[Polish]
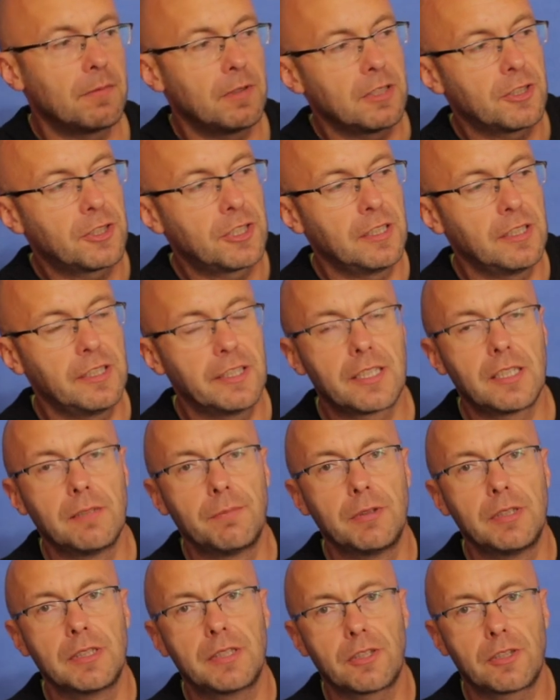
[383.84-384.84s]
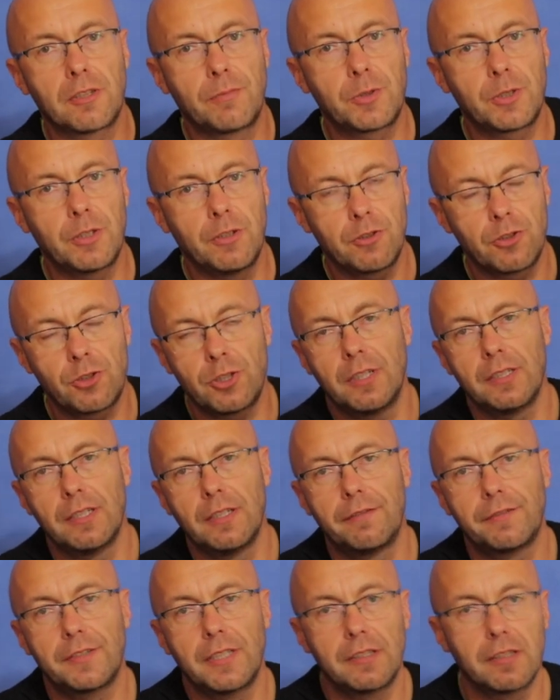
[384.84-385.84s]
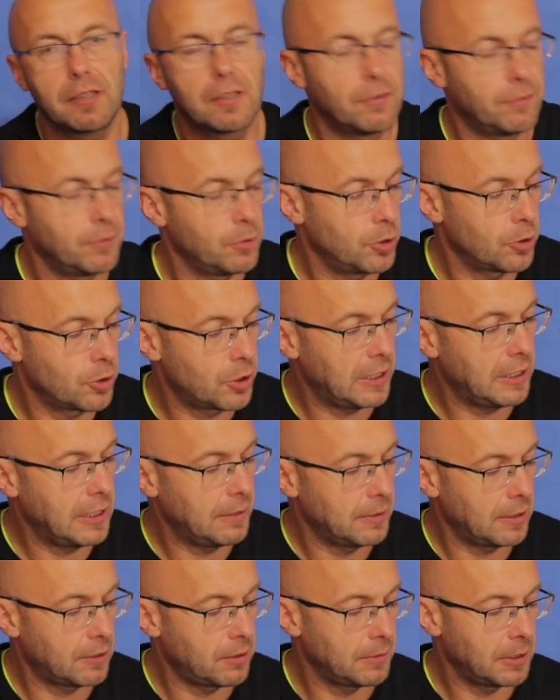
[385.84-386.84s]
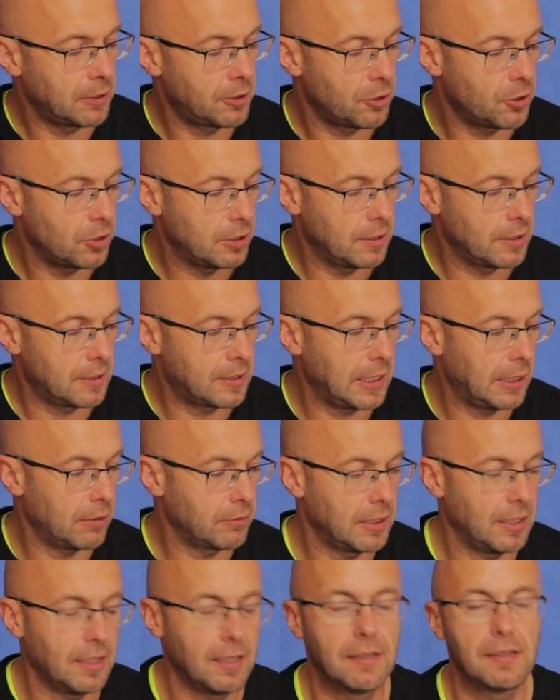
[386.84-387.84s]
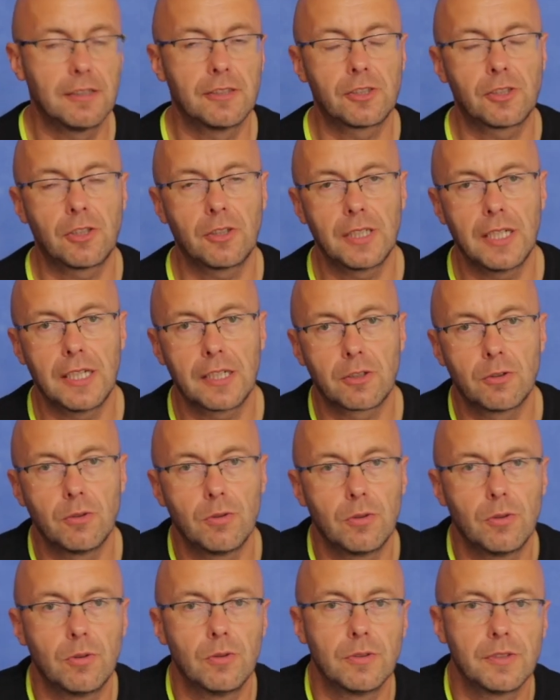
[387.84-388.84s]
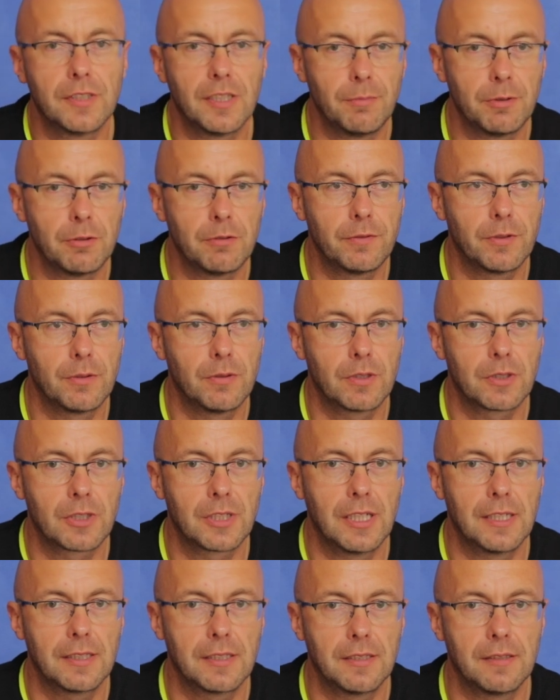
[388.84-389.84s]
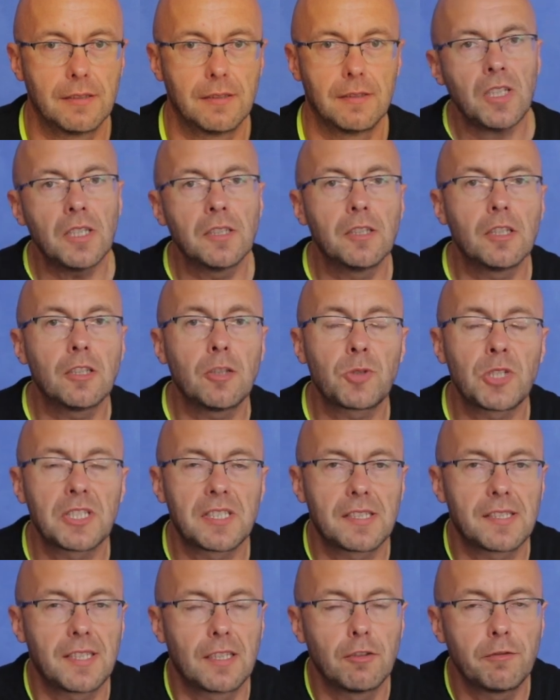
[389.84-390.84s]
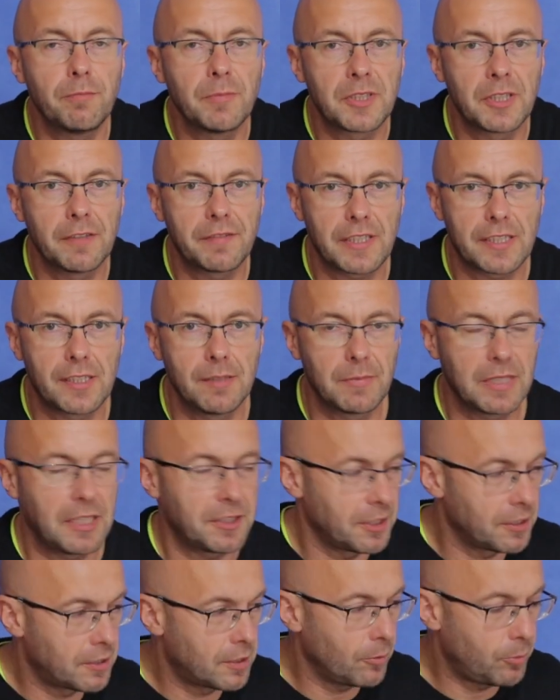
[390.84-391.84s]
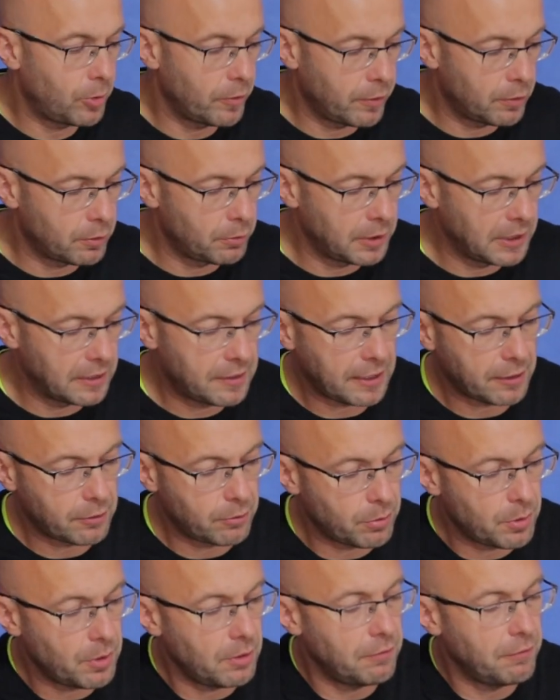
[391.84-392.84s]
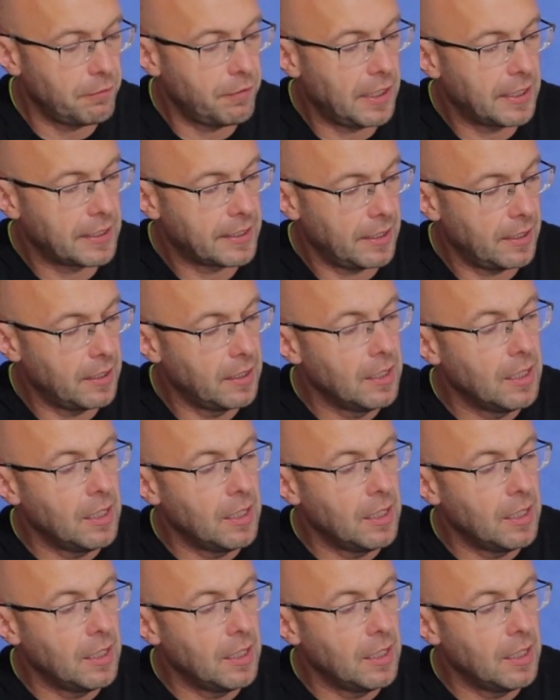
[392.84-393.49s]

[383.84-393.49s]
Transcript: silniki były też obciążone, wtedy go wyłączałem, natomiast jeżeli stał na stojaku, nie był wyłączany. No dobrze, zastanówmy się w takim razie, co powoduje tak dużą wagę.